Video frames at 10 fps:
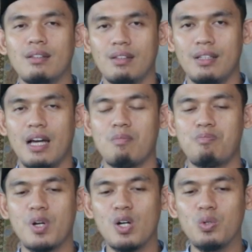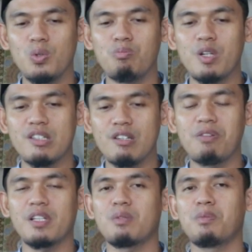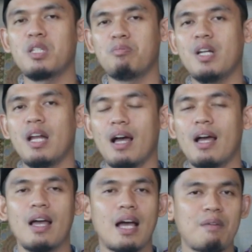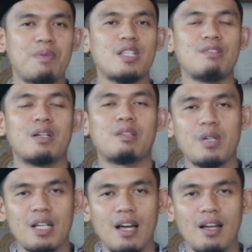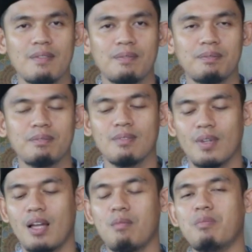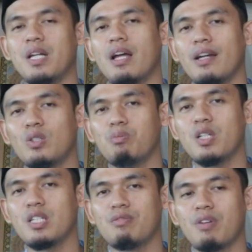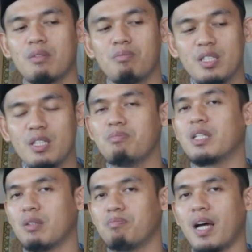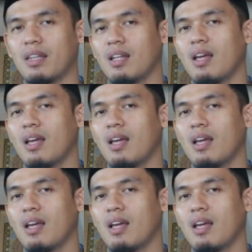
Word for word: tidak perlu bersifat seperti benda. Apa sifat benda? Benda itu bersifat mesti bertempat.